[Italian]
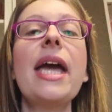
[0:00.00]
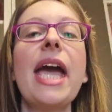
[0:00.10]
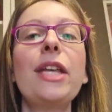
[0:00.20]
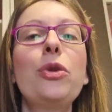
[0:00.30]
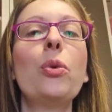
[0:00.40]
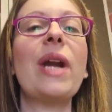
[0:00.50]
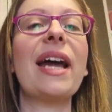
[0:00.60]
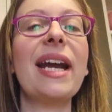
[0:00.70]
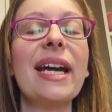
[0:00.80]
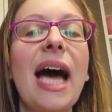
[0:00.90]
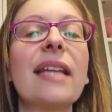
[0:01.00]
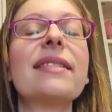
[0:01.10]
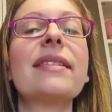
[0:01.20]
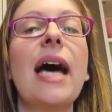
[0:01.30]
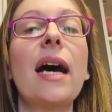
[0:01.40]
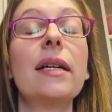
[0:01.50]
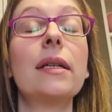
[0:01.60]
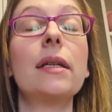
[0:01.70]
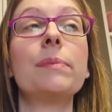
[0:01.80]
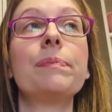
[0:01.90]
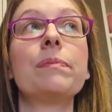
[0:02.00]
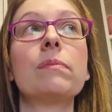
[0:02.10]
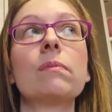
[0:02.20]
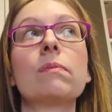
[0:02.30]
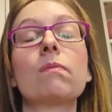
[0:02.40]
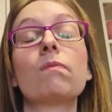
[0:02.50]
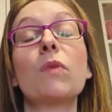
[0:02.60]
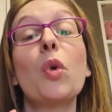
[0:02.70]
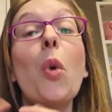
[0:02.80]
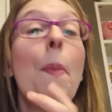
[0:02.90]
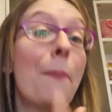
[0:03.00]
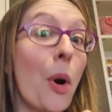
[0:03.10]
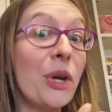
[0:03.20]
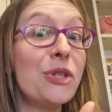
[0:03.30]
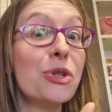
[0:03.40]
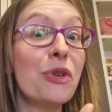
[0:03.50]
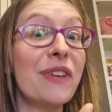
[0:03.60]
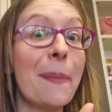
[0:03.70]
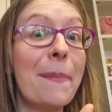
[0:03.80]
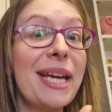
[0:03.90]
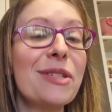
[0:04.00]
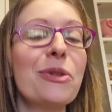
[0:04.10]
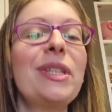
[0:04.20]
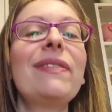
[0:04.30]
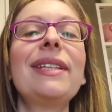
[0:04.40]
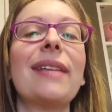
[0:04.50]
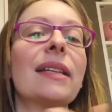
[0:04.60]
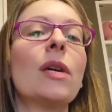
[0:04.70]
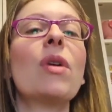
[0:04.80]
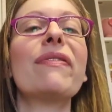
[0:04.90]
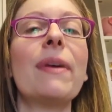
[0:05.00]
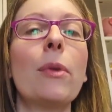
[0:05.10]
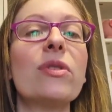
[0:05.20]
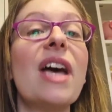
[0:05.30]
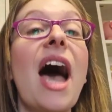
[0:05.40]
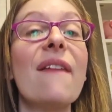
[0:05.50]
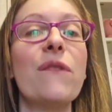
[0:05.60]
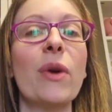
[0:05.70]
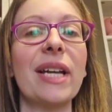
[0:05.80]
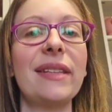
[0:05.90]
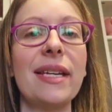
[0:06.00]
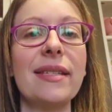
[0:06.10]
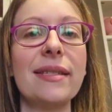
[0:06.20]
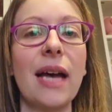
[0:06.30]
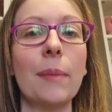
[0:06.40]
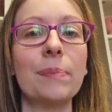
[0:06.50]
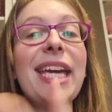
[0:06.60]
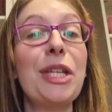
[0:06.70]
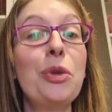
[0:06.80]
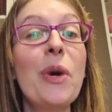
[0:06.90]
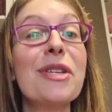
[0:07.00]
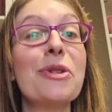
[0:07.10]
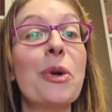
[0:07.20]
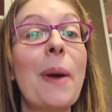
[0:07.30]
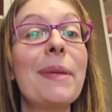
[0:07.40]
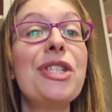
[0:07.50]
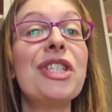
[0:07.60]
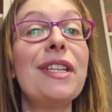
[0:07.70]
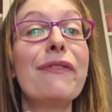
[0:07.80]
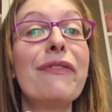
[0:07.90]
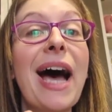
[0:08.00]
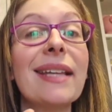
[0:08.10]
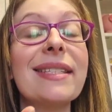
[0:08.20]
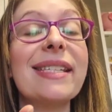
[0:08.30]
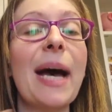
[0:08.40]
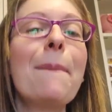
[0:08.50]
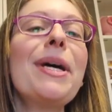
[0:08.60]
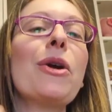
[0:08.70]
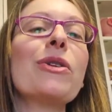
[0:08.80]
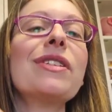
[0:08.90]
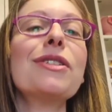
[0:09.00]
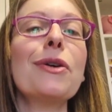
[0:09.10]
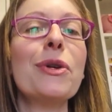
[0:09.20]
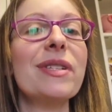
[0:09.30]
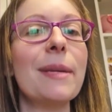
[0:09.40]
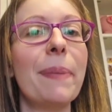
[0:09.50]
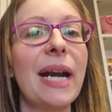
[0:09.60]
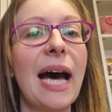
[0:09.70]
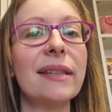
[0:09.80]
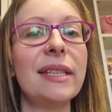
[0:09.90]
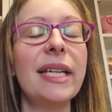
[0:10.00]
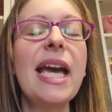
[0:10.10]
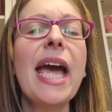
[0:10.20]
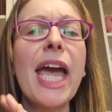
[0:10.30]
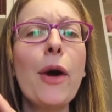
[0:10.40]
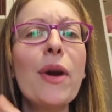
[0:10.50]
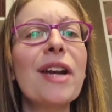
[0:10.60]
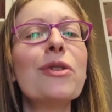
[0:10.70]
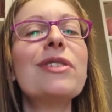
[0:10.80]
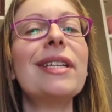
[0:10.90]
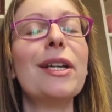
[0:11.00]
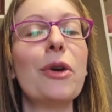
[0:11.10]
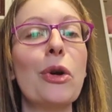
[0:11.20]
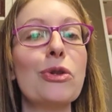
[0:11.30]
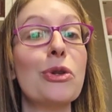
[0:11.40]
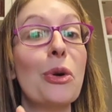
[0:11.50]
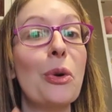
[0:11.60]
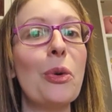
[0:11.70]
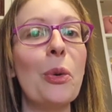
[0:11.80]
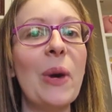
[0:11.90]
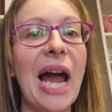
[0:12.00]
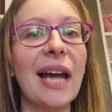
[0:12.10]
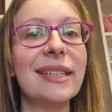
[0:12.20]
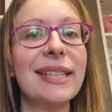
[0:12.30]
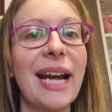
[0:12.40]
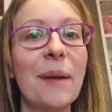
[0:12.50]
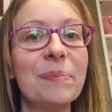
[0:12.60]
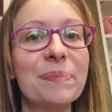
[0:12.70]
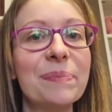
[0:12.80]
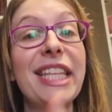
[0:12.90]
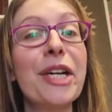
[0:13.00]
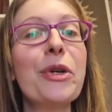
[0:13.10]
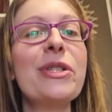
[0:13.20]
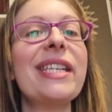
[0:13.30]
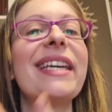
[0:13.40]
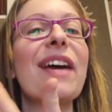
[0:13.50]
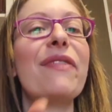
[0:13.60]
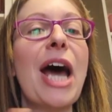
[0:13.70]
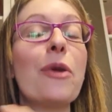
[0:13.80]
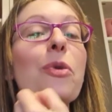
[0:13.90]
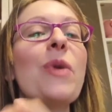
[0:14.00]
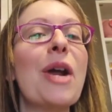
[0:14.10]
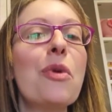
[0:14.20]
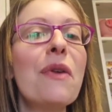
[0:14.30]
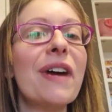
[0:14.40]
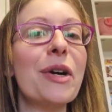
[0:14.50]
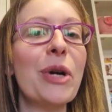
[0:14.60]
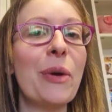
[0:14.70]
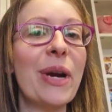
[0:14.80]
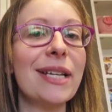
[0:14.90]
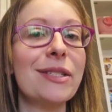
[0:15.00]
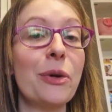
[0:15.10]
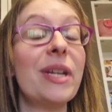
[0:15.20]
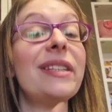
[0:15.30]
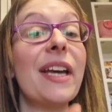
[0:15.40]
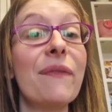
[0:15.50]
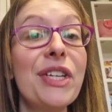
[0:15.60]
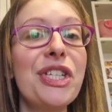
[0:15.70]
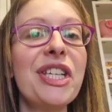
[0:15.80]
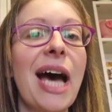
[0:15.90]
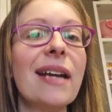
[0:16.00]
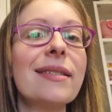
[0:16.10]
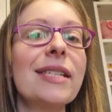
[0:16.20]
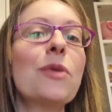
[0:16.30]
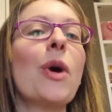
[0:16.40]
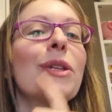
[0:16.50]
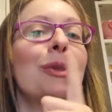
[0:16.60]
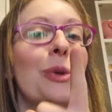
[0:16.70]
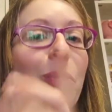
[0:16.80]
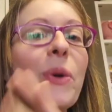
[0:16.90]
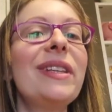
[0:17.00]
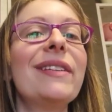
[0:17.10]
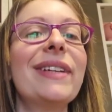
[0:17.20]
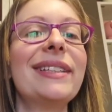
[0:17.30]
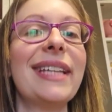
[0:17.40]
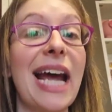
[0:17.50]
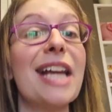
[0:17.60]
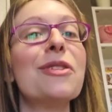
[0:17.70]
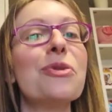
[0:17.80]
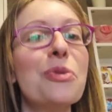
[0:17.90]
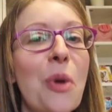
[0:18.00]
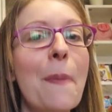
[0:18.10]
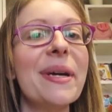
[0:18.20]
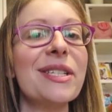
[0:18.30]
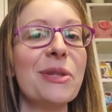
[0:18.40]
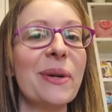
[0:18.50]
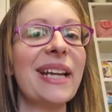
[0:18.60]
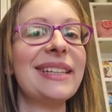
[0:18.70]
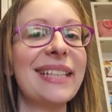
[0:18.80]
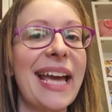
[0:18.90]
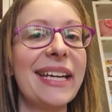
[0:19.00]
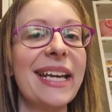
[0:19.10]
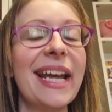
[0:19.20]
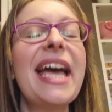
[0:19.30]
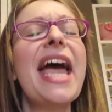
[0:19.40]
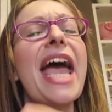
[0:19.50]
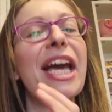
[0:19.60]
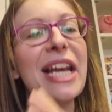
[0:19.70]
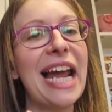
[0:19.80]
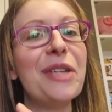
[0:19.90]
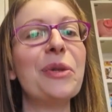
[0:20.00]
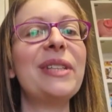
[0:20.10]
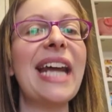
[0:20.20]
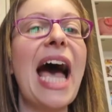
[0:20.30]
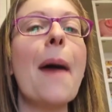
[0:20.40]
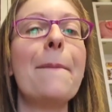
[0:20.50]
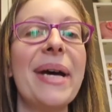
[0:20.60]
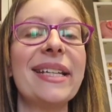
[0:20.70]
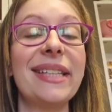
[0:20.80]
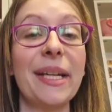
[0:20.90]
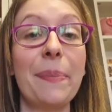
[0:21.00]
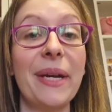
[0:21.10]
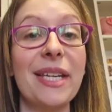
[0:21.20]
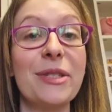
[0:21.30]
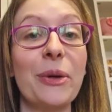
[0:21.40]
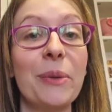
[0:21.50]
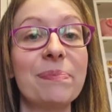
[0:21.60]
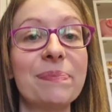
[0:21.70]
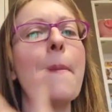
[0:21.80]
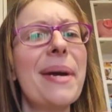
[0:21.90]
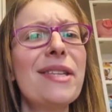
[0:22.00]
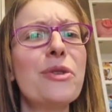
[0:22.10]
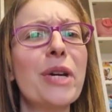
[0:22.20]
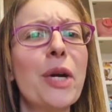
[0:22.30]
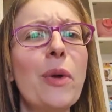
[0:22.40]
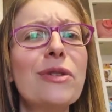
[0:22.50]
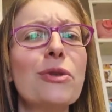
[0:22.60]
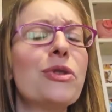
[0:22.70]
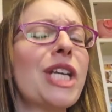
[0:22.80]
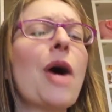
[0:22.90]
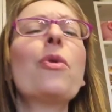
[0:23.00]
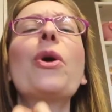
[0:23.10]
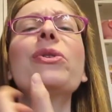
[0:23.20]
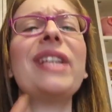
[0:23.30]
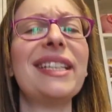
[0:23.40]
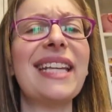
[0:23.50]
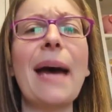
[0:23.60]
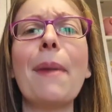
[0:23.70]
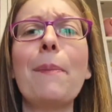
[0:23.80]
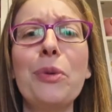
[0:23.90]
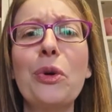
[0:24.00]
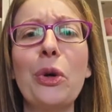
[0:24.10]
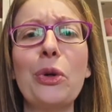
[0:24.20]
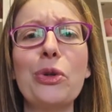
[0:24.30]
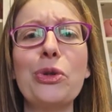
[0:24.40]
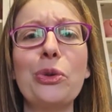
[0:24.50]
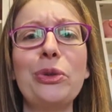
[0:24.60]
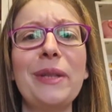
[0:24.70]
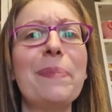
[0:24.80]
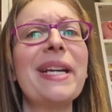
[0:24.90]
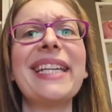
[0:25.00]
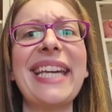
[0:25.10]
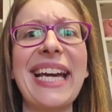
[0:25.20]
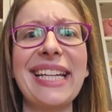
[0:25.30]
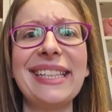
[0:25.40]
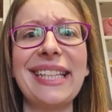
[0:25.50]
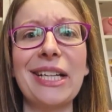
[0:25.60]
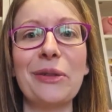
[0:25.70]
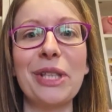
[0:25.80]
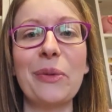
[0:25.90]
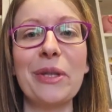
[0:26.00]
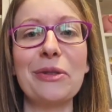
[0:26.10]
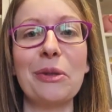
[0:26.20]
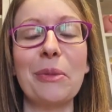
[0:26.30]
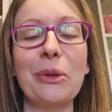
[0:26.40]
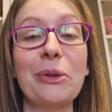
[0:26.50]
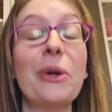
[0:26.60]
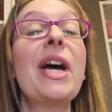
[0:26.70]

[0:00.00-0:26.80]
ed una ragazza um, un po' in sovrappeso diventata una famosa avvocatessa. I due sono amici d'infanzia, però si sono separati e ora non si riconoscono l'un l'altra. È così che avranno una nuova occasione di avvicinarsi quando lui diventerà il suo personal trainer e l'aiuterà a perdere peso. Penso che questo sia uno dei drama più conosciuti per chi è all'interno di questo mondo